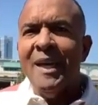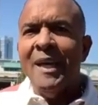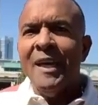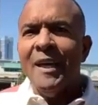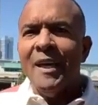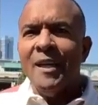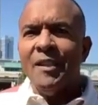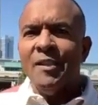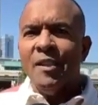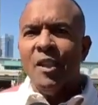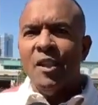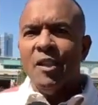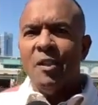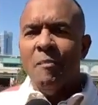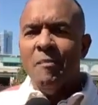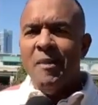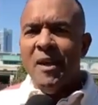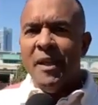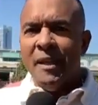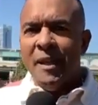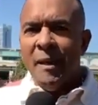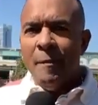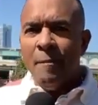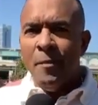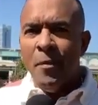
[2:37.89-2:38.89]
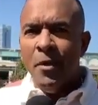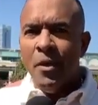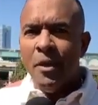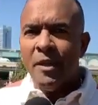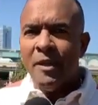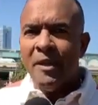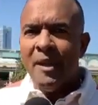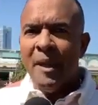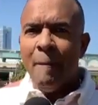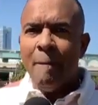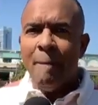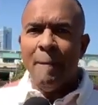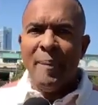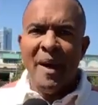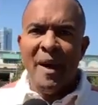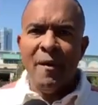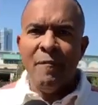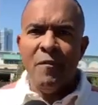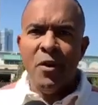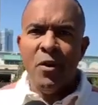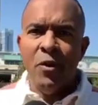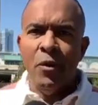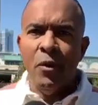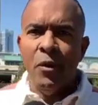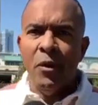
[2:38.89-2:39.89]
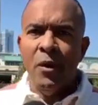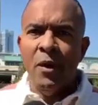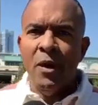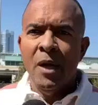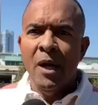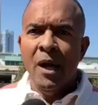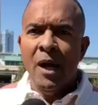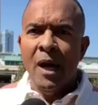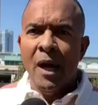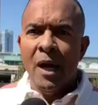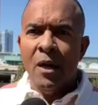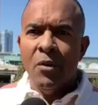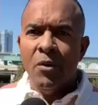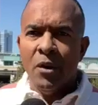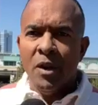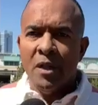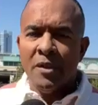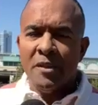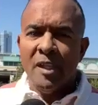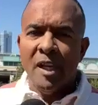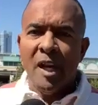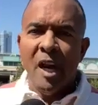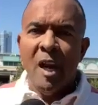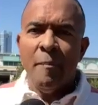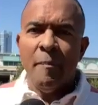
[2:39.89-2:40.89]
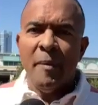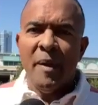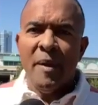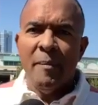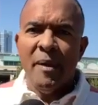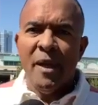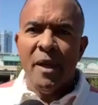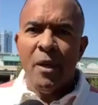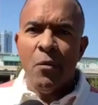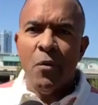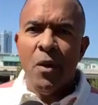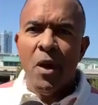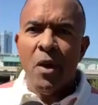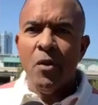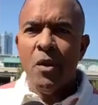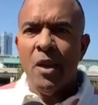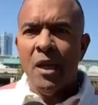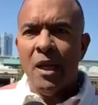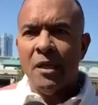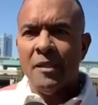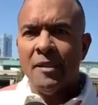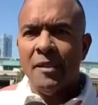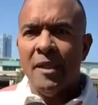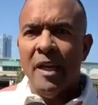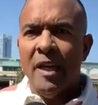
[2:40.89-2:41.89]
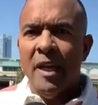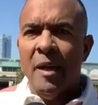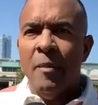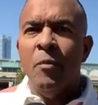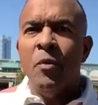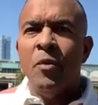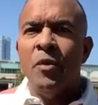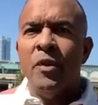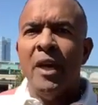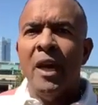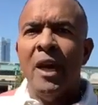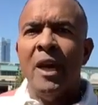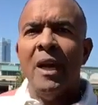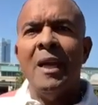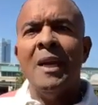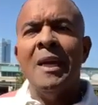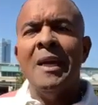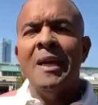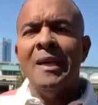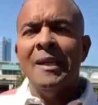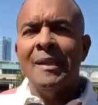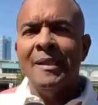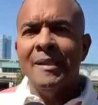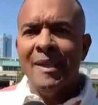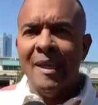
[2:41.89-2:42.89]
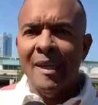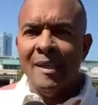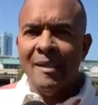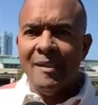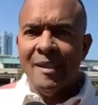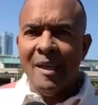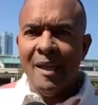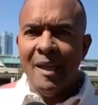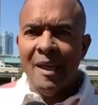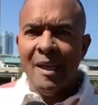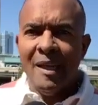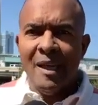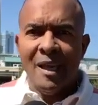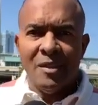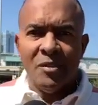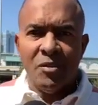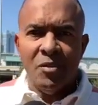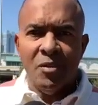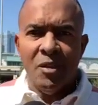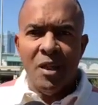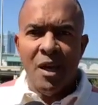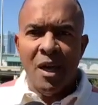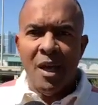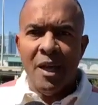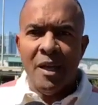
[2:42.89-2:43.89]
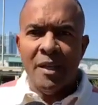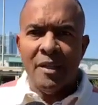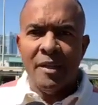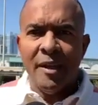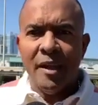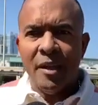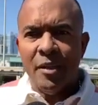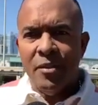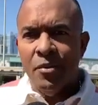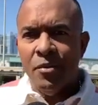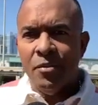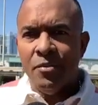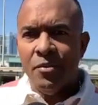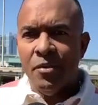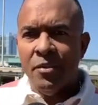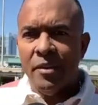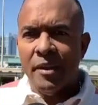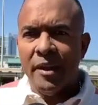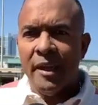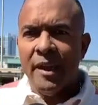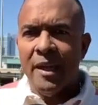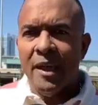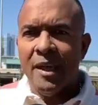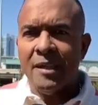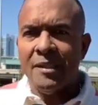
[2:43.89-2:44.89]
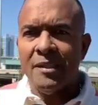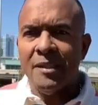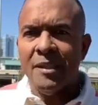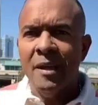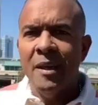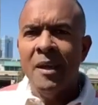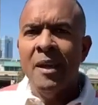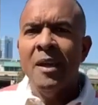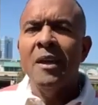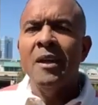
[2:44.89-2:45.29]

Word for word: Este es mi reporte previo a lo que será el primer juego de la Serie Mundial desde la ciudad de Houston, Texas.